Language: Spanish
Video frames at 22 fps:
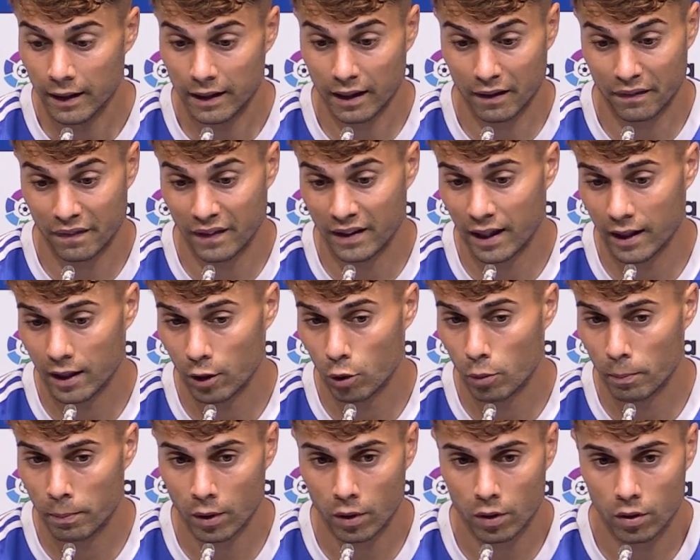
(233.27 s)
Y al final
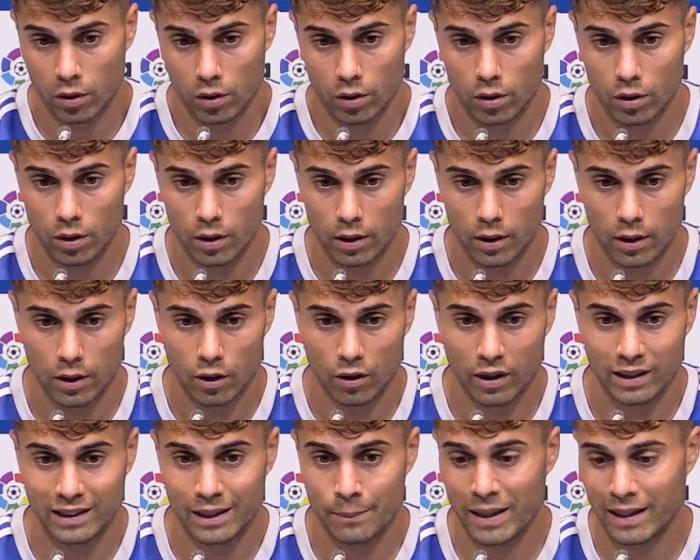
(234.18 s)
es un poco eh,
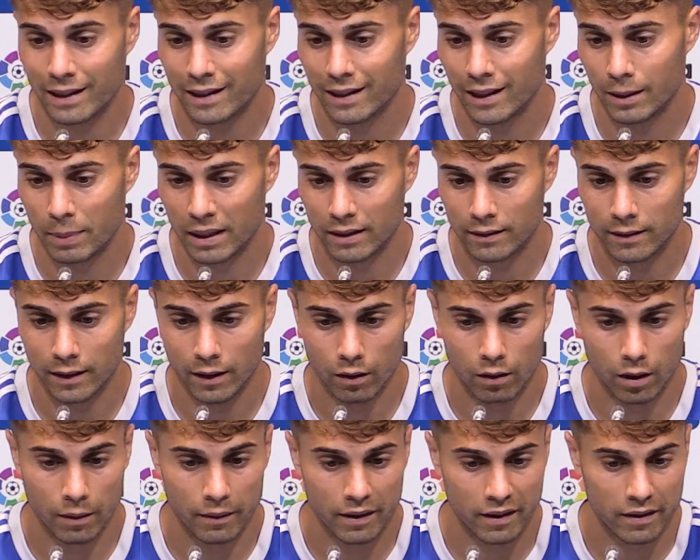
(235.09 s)
lo que te marca el partido.